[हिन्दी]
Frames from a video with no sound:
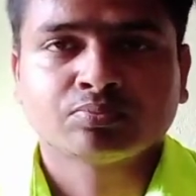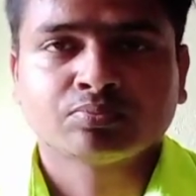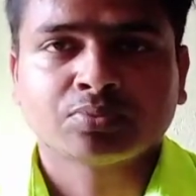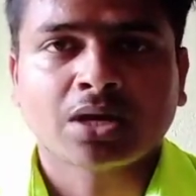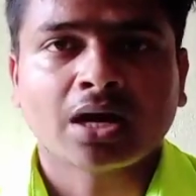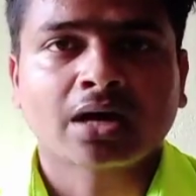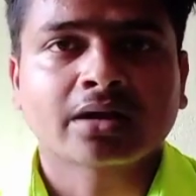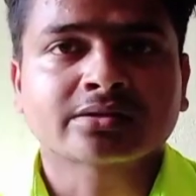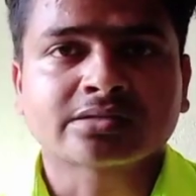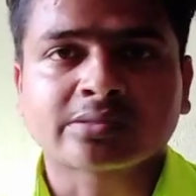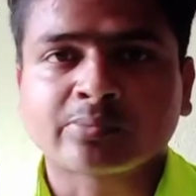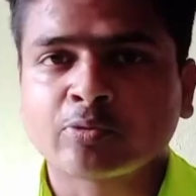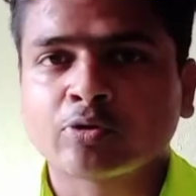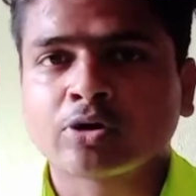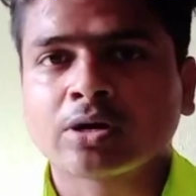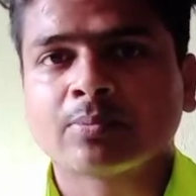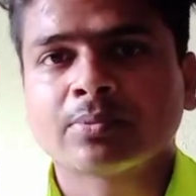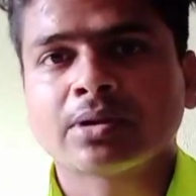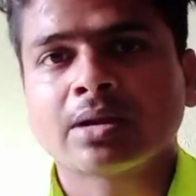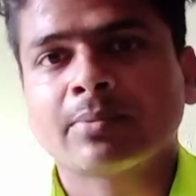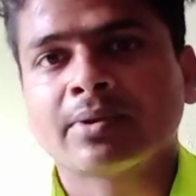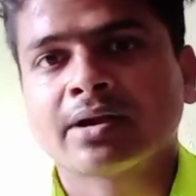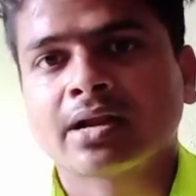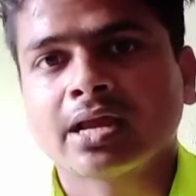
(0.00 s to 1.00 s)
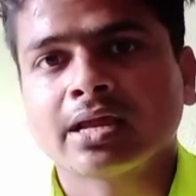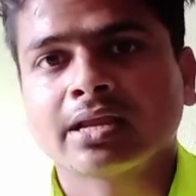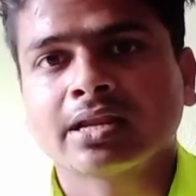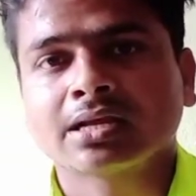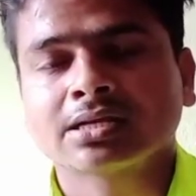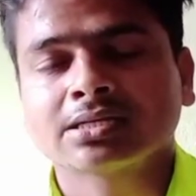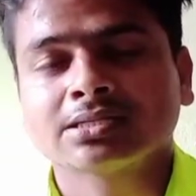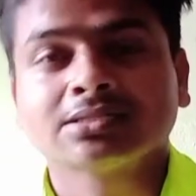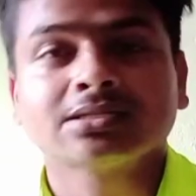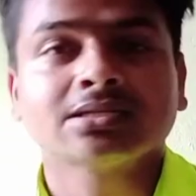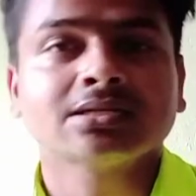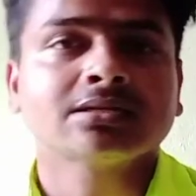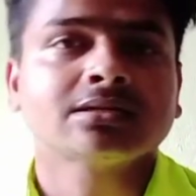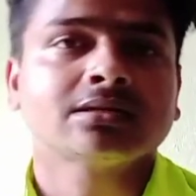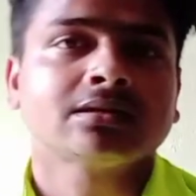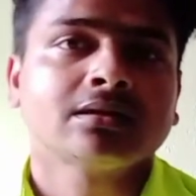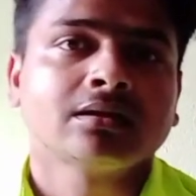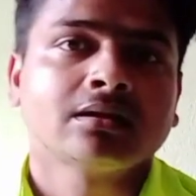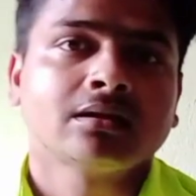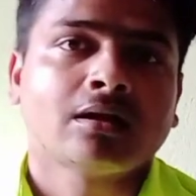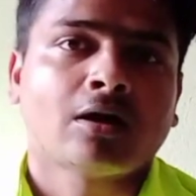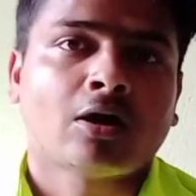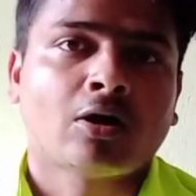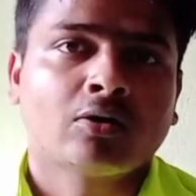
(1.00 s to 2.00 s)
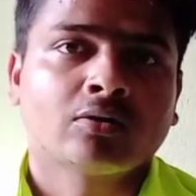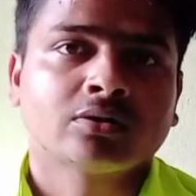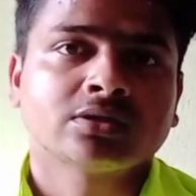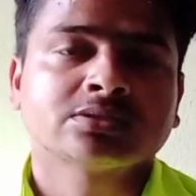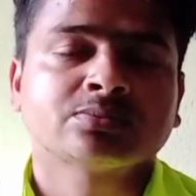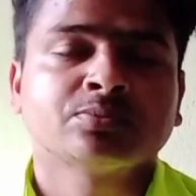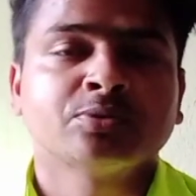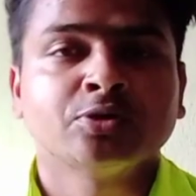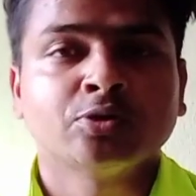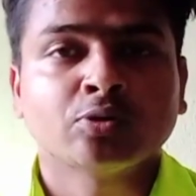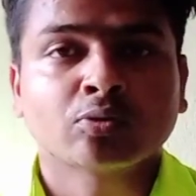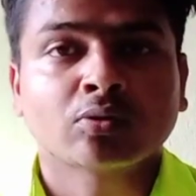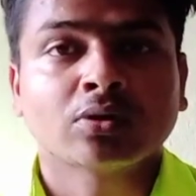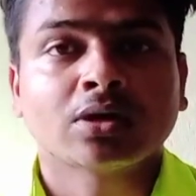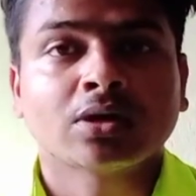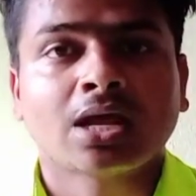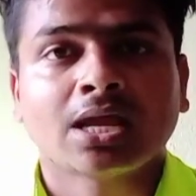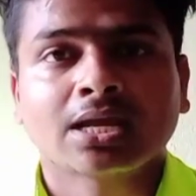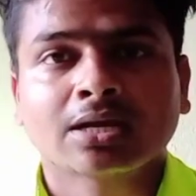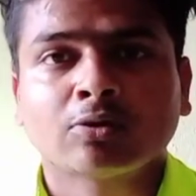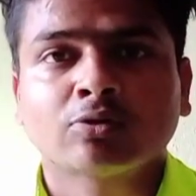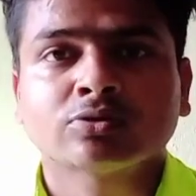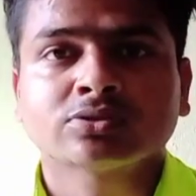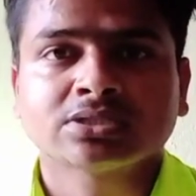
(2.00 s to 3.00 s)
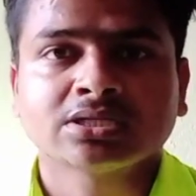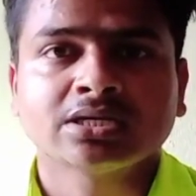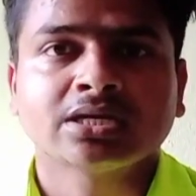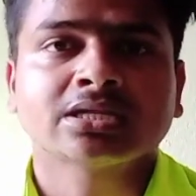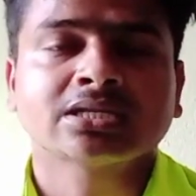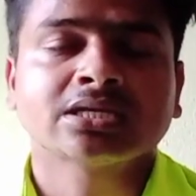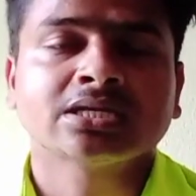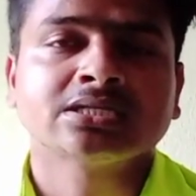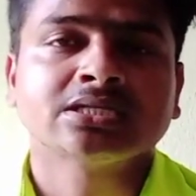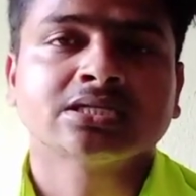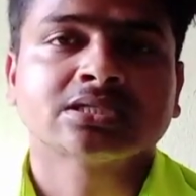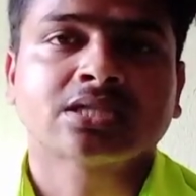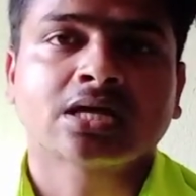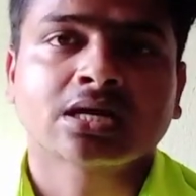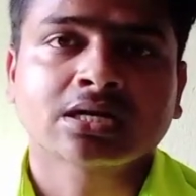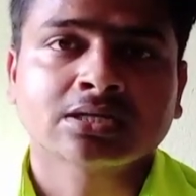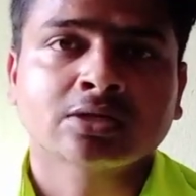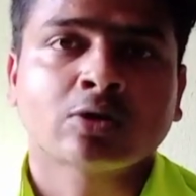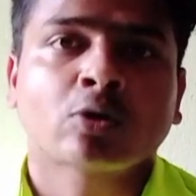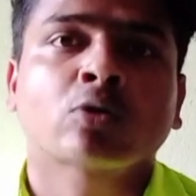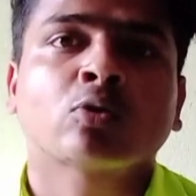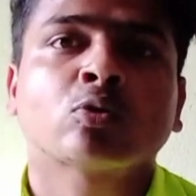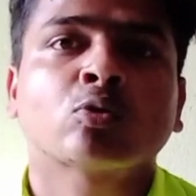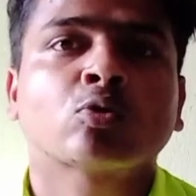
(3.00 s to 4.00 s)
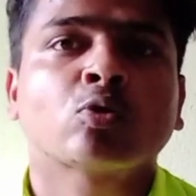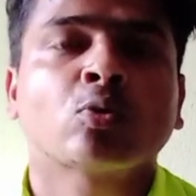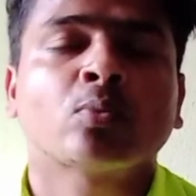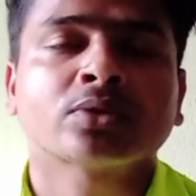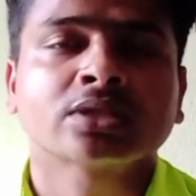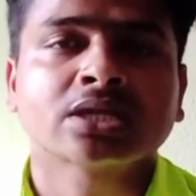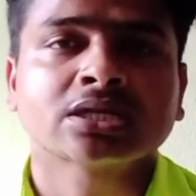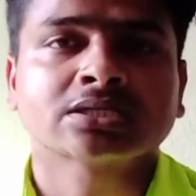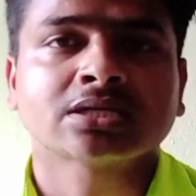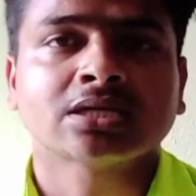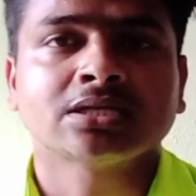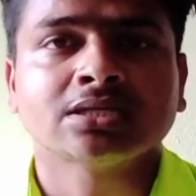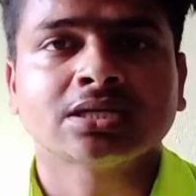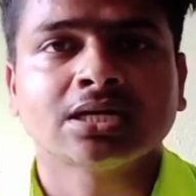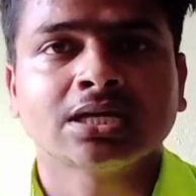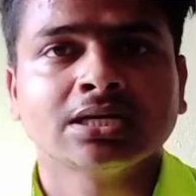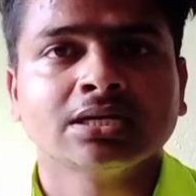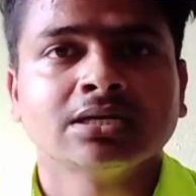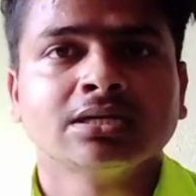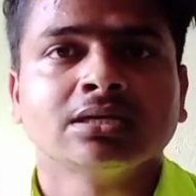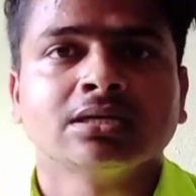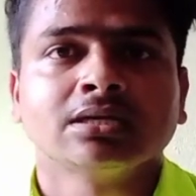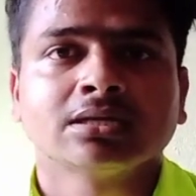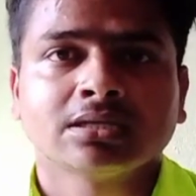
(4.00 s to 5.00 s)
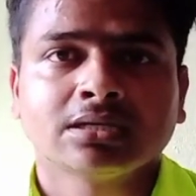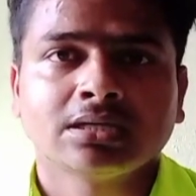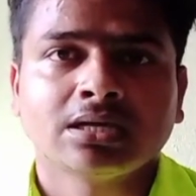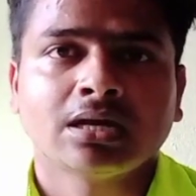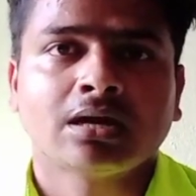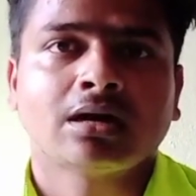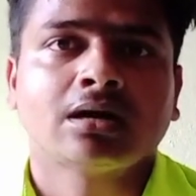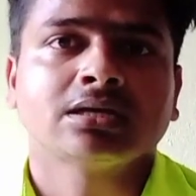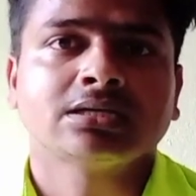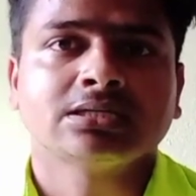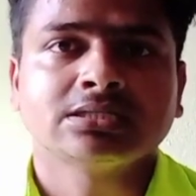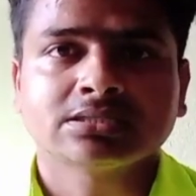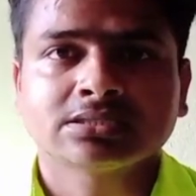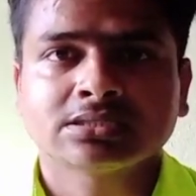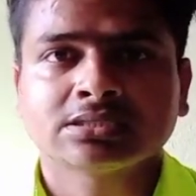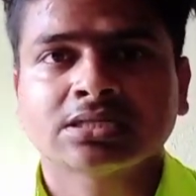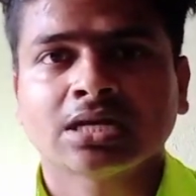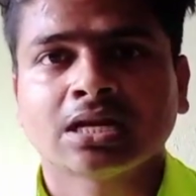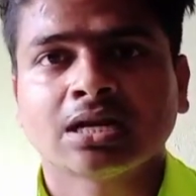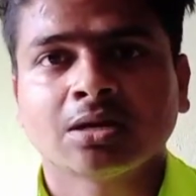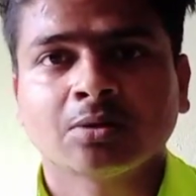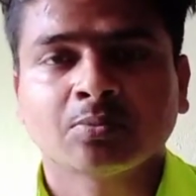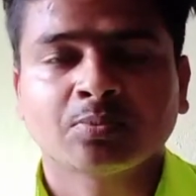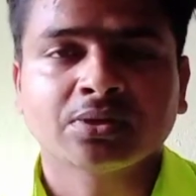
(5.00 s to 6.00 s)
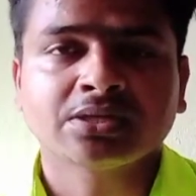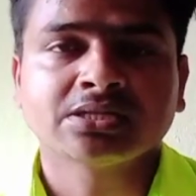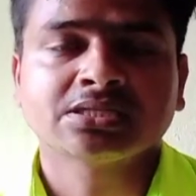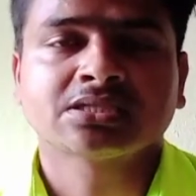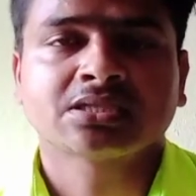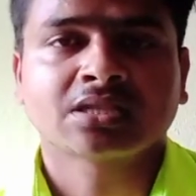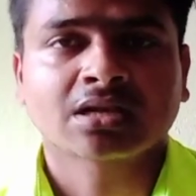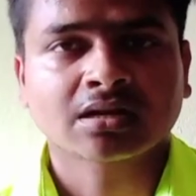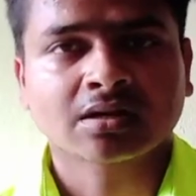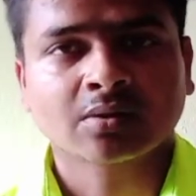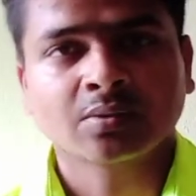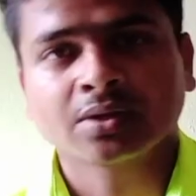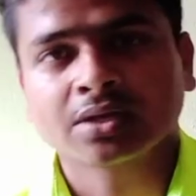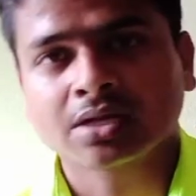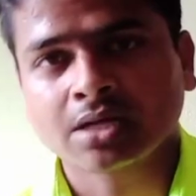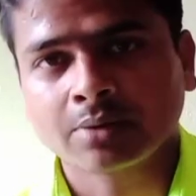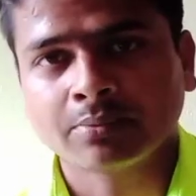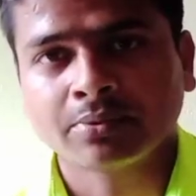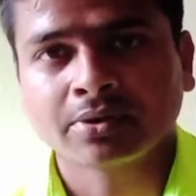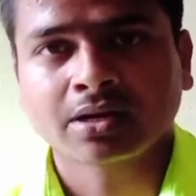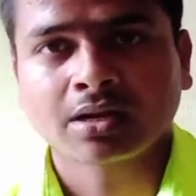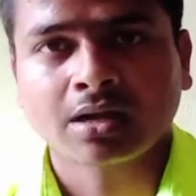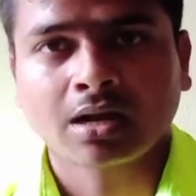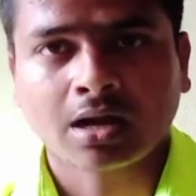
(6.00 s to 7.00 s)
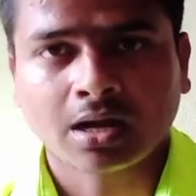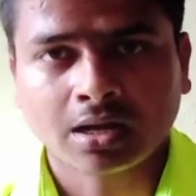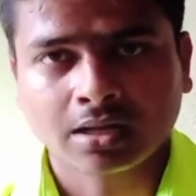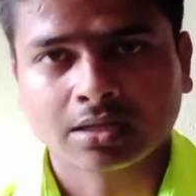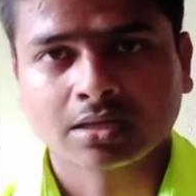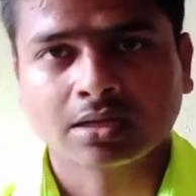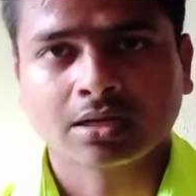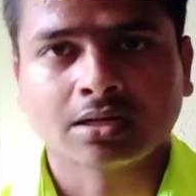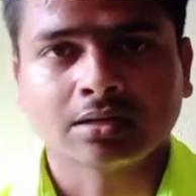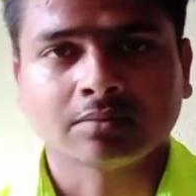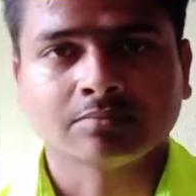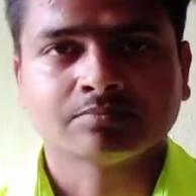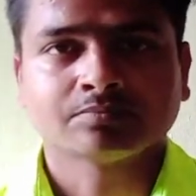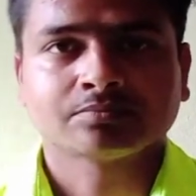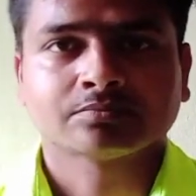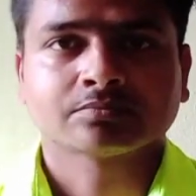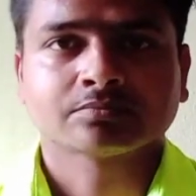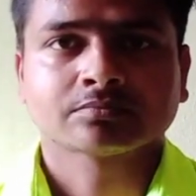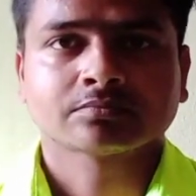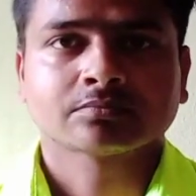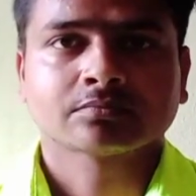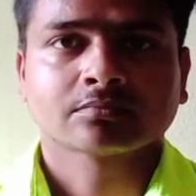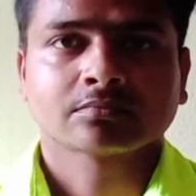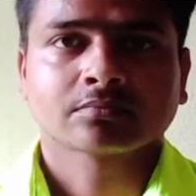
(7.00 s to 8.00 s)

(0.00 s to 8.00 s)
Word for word: प्यार सपोर्ट अपना बनाए रखिए और इस वीडियो को लाइक और शेयर कीजिए ताकि और लोग को पता चल जाए कि हाँ इस चैनल पे इस तरह का भी खबर आएगा